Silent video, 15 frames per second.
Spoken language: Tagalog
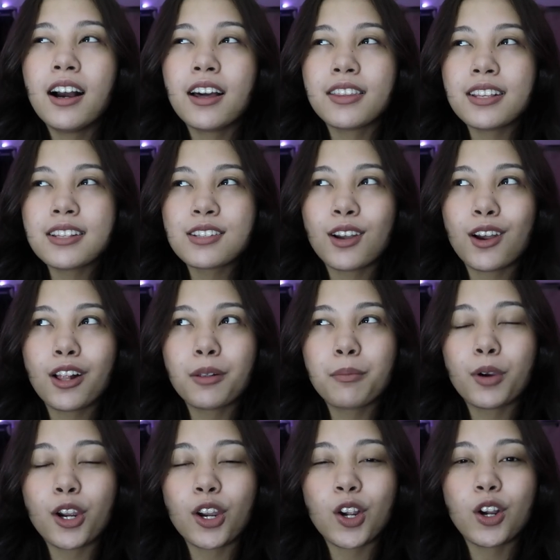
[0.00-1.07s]
This haul,
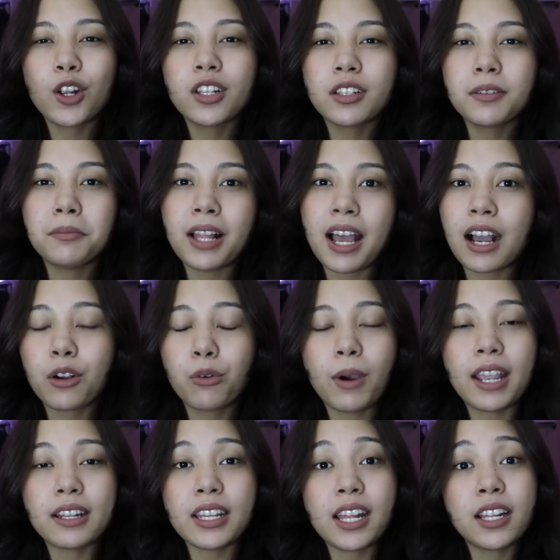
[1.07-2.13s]
more on black, white,